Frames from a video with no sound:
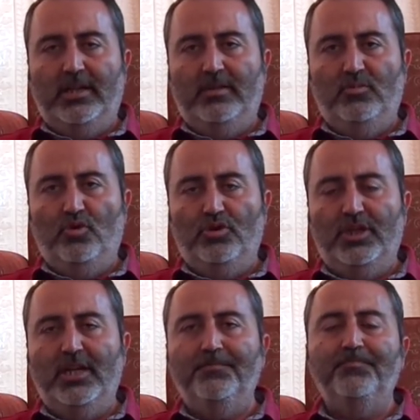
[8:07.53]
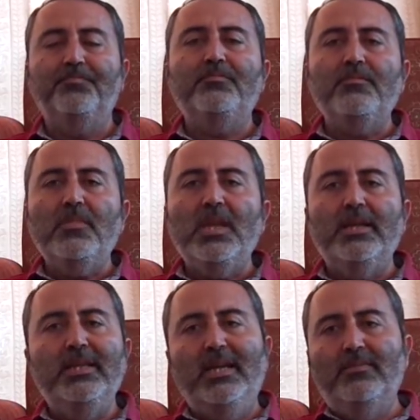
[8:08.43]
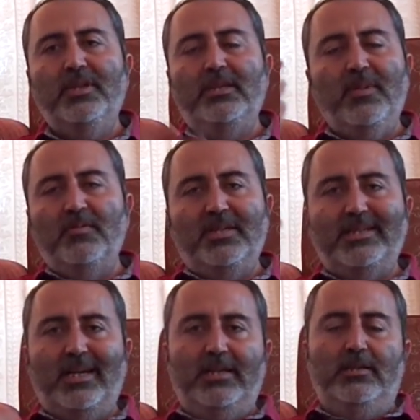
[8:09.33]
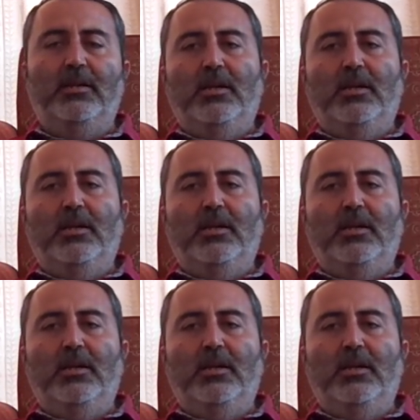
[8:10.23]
halimi dostlar, diyelim ki İmam Kısa'yı